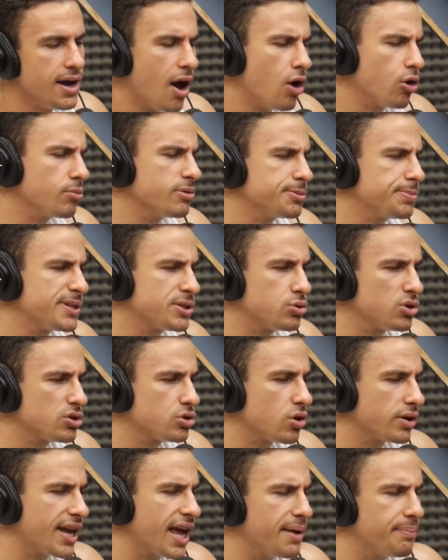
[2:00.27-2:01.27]
algumas pessoas
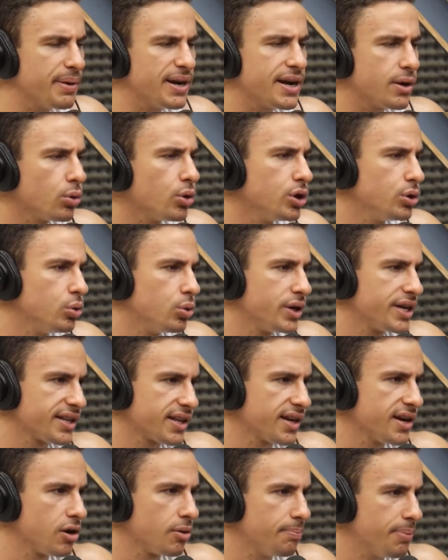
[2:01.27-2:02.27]
só querem perder gordura,
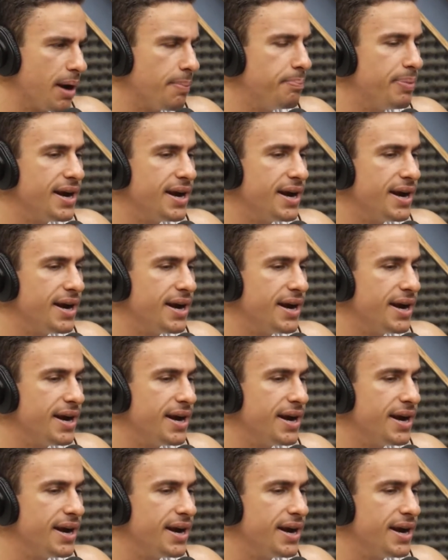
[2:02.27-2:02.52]
entendeu? Para